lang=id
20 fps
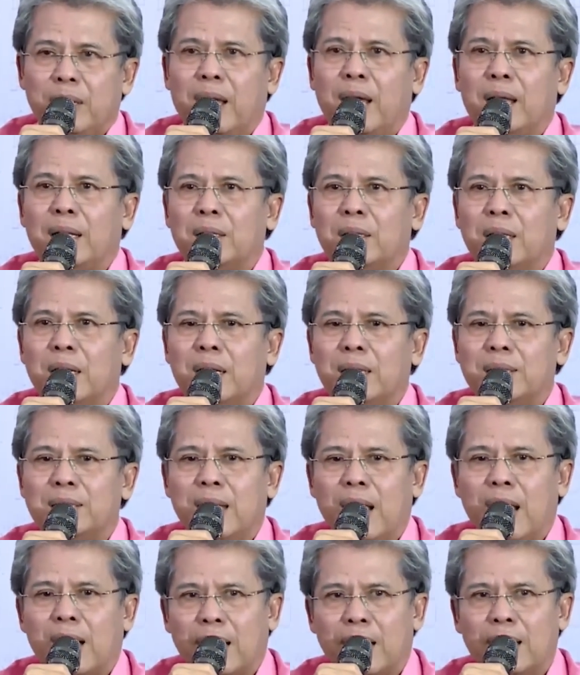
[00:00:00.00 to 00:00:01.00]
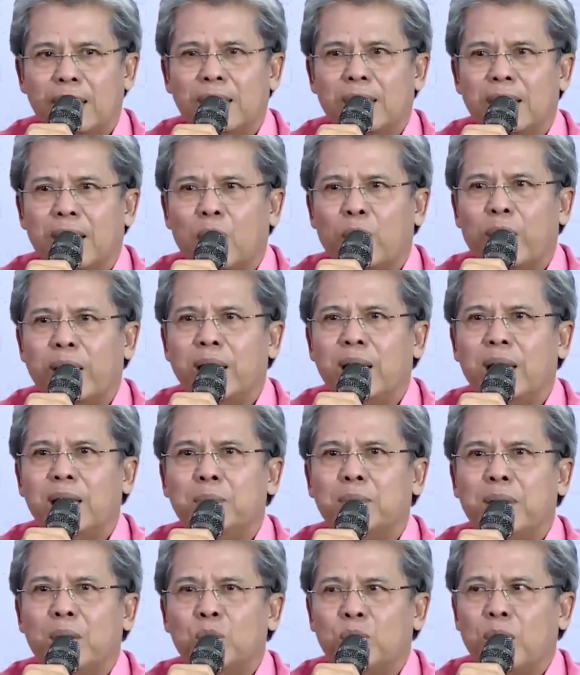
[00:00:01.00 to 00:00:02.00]
Nah, eh, silakan kalau ada
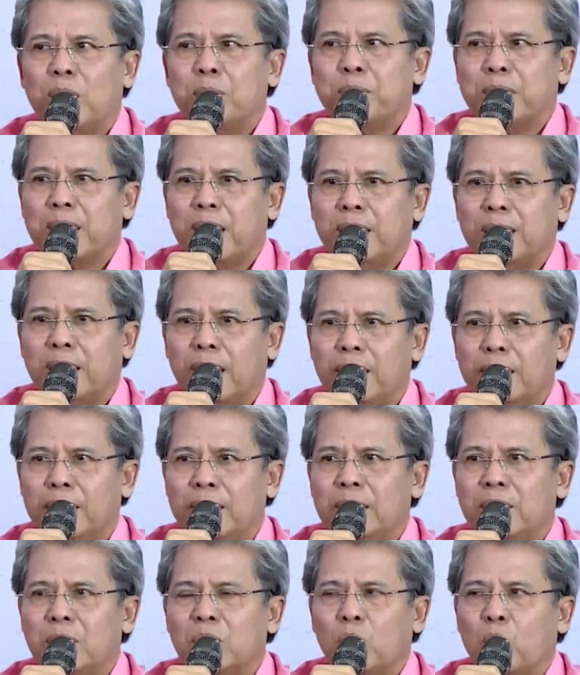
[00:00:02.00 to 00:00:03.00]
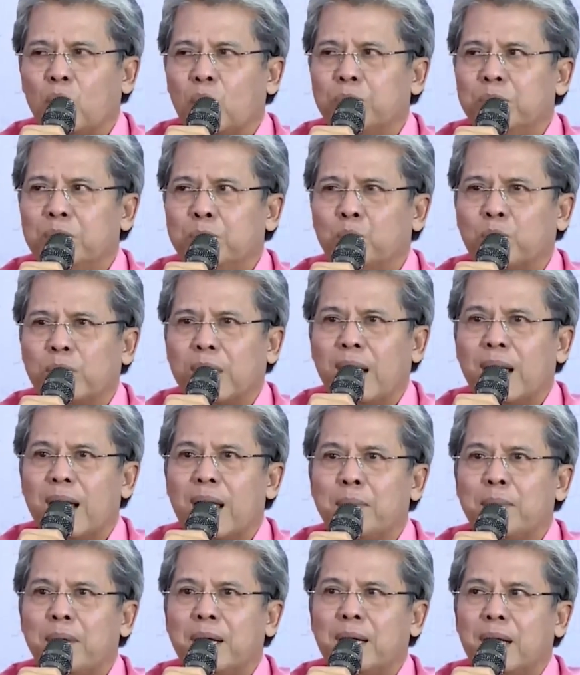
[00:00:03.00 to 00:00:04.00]
yang ingin mengajukan pertanyaan, tolong menyebutkan
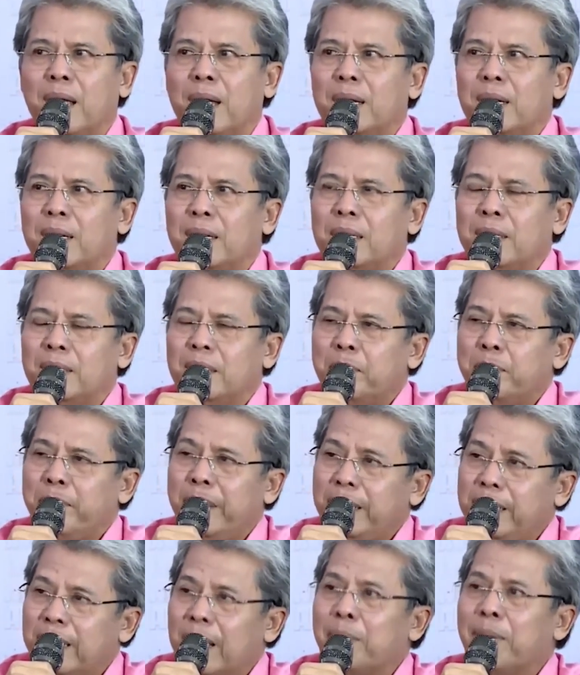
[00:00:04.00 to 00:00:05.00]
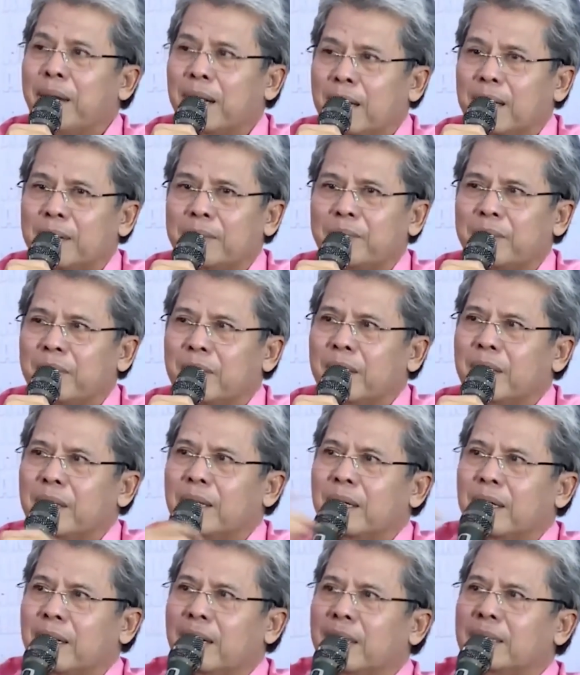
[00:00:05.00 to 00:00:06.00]
nama dan media mana.
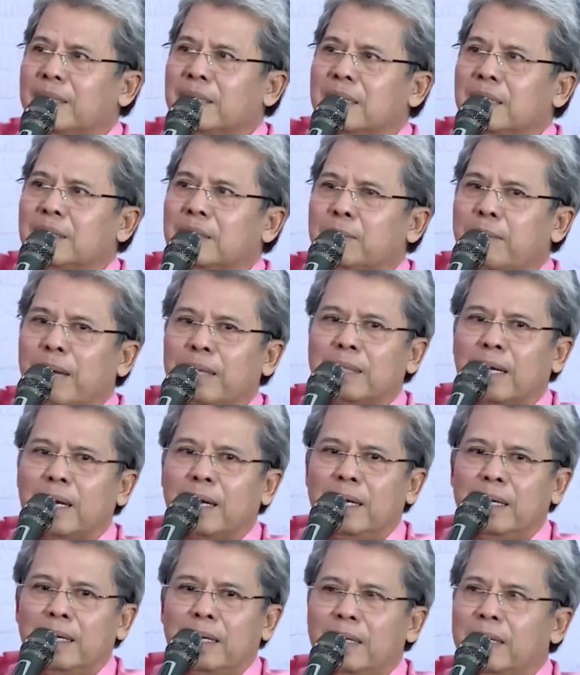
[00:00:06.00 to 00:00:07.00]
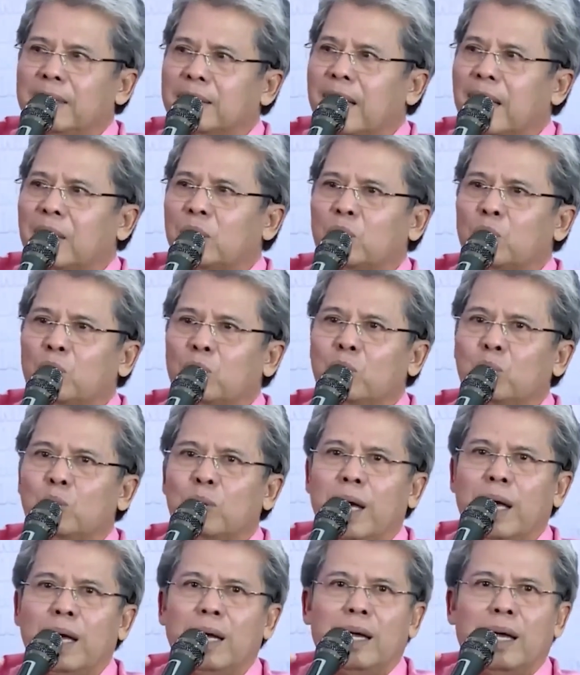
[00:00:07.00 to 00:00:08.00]
Eh, sebelah sana, satu,
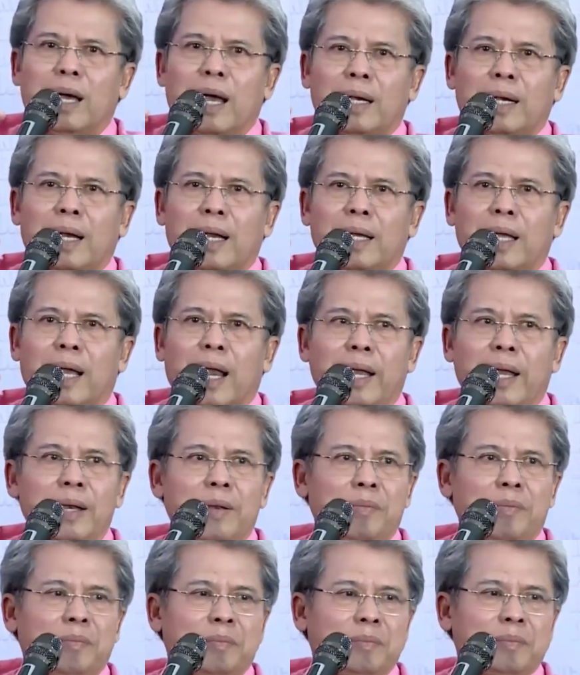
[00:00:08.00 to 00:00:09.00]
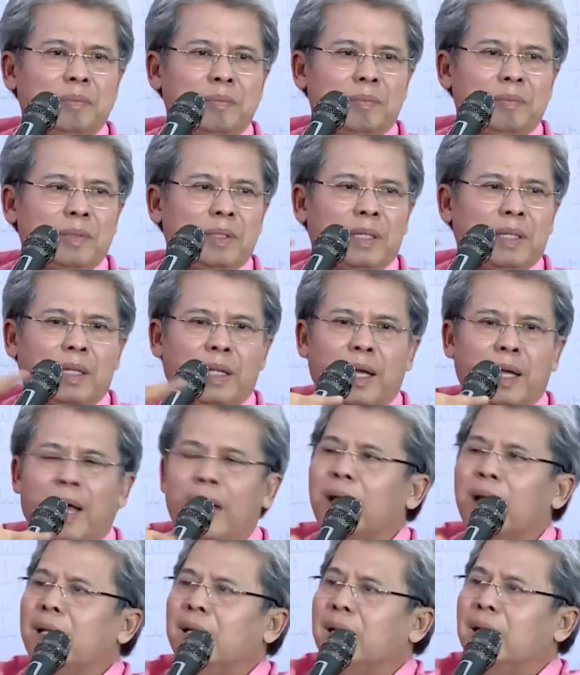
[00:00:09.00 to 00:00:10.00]
dua, ada lagi yang lain?
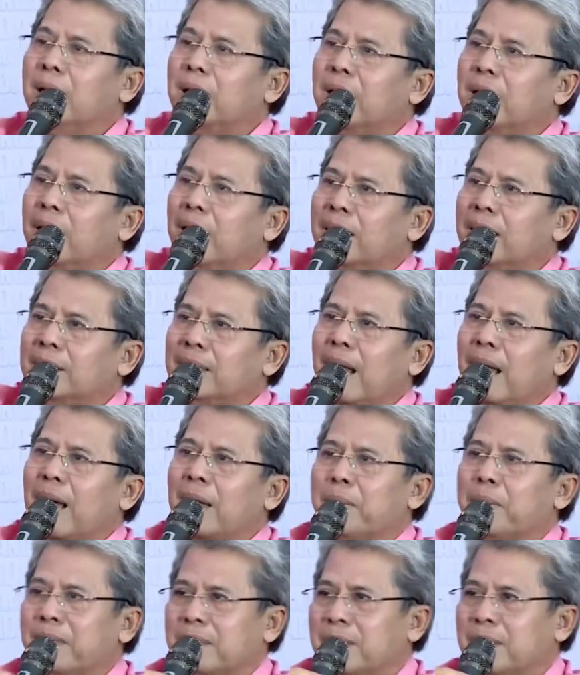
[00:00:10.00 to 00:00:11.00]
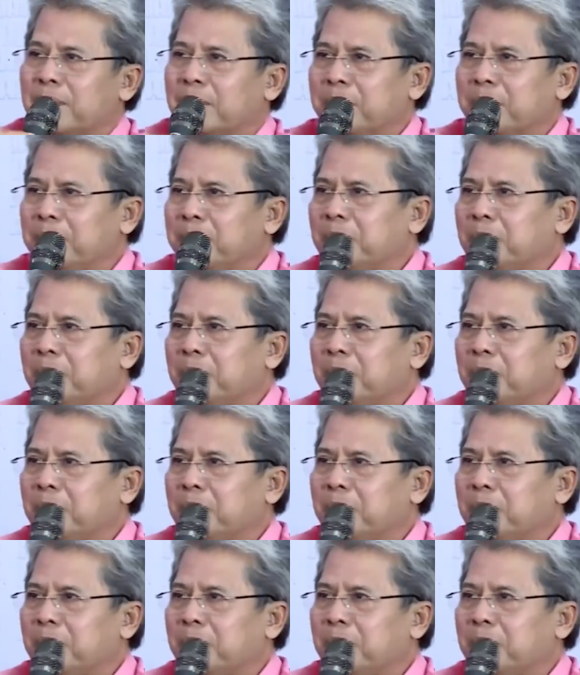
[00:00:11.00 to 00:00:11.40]
Tiga. Silakan, Mas.